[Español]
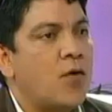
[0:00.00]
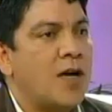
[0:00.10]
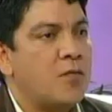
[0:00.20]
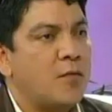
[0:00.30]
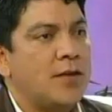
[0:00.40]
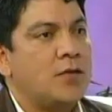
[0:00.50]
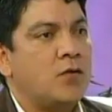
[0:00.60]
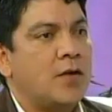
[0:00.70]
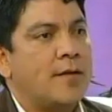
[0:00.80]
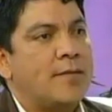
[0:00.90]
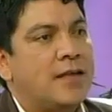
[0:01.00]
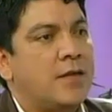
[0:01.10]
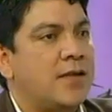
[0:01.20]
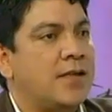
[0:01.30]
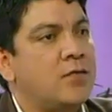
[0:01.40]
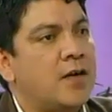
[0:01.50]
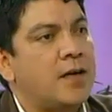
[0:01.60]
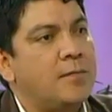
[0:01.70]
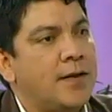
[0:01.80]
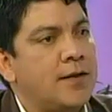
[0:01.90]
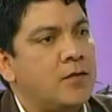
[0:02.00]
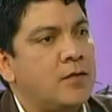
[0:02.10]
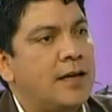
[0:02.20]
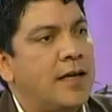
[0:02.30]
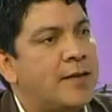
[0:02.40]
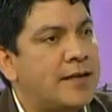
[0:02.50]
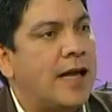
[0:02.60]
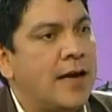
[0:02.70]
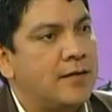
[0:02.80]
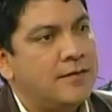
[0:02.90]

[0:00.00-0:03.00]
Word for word: en el momento que me está faltando el respeto elemental.